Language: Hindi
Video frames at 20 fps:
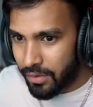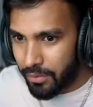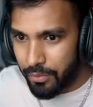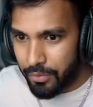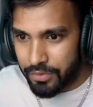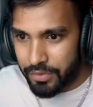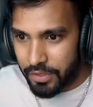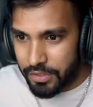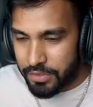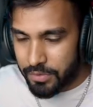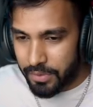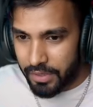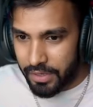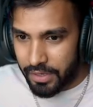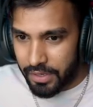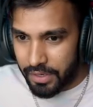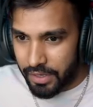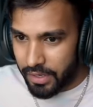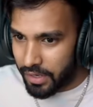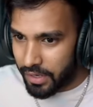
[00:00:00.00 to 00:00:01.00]
वो सच में
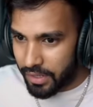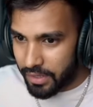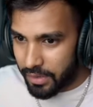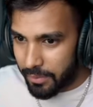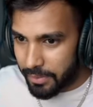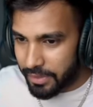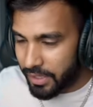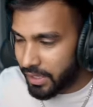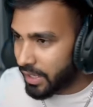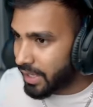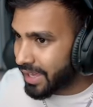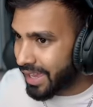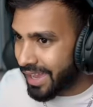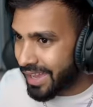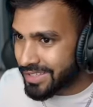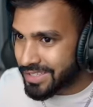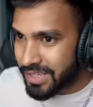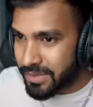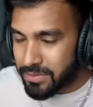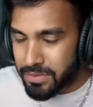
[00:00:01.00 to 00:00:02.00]
डर ही नहीं लग रहा पता नहीं क्या
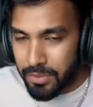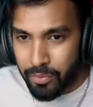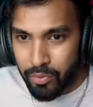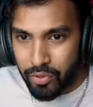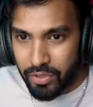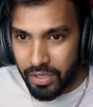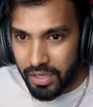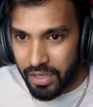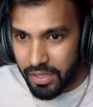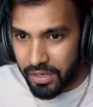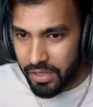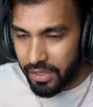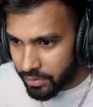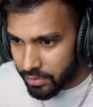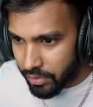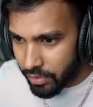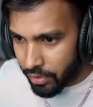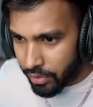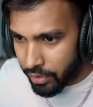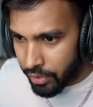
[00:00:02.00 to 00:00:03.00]
अजीब से भूत है यार
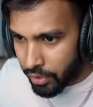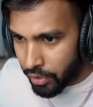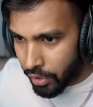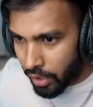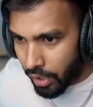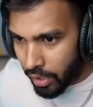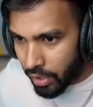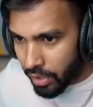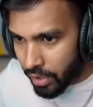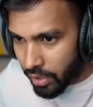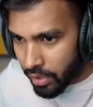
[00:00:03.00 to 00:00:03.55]
अरे